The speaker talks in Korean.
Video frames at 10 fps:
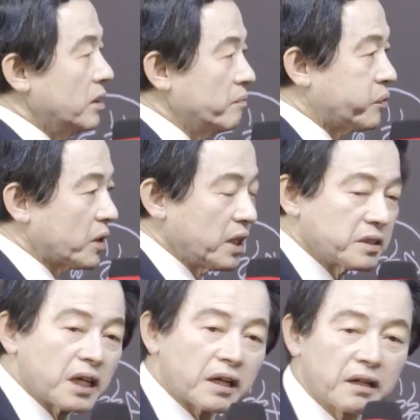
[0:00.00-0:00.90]

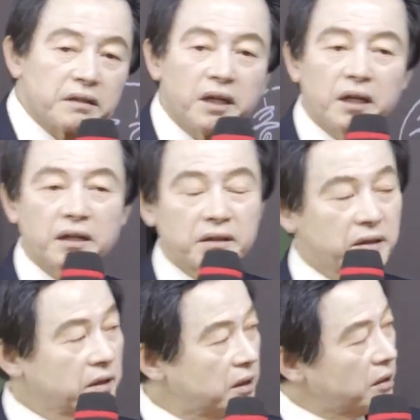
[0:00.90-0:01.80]
인플루엔자라는
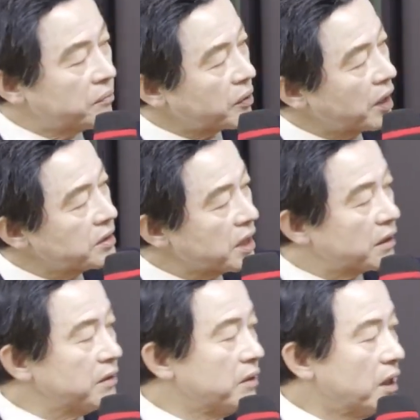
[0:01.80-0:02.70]
이
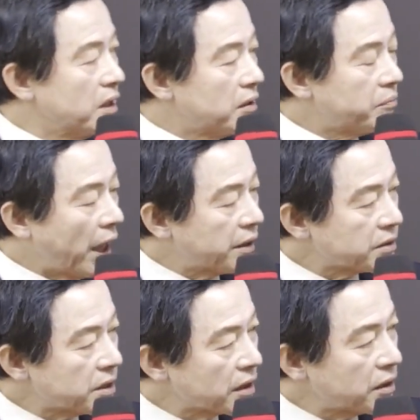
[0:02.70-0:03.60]
인플루엔자는
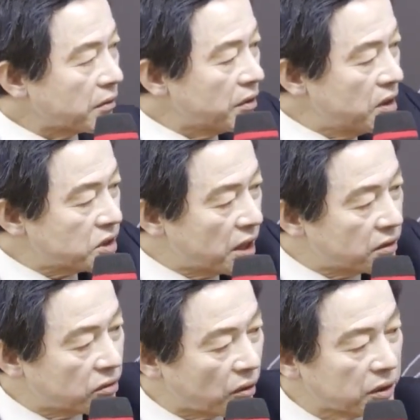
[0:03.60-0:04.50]
바이러스 형태로 인체에
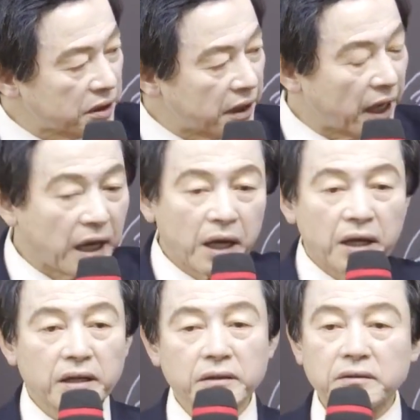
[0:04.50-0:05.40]
들어오는데
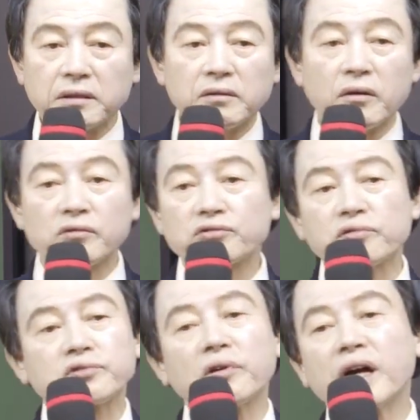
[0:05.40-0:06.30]
이것들도
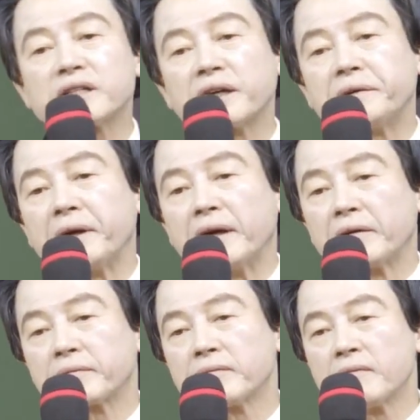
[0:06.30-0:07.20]
숙주가 있어야 돼.
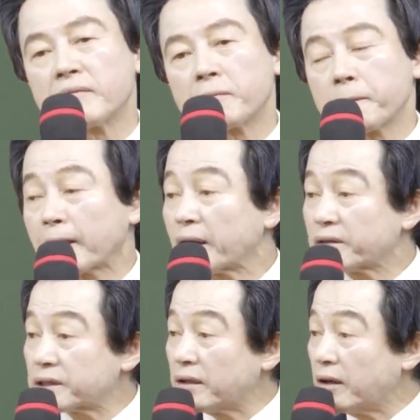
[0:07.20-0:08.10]

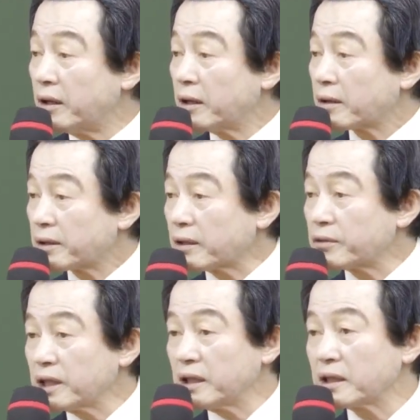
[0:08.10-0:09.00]
그죠?
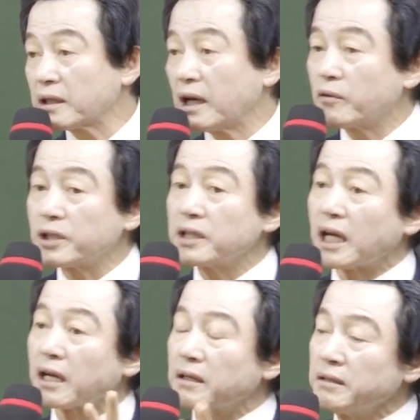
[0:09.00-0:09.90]
그리고 우리 인간
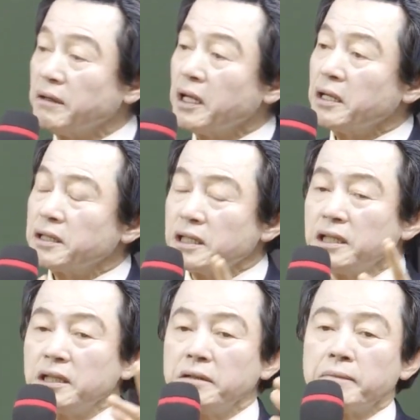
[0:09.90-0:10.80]
우리나라는
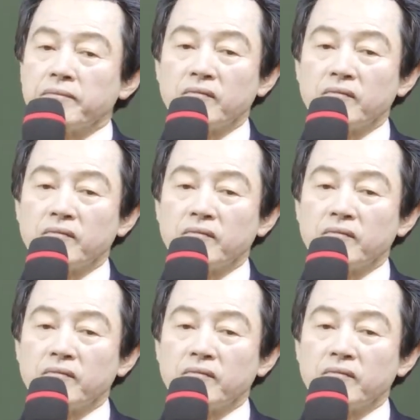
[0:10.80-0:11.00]
이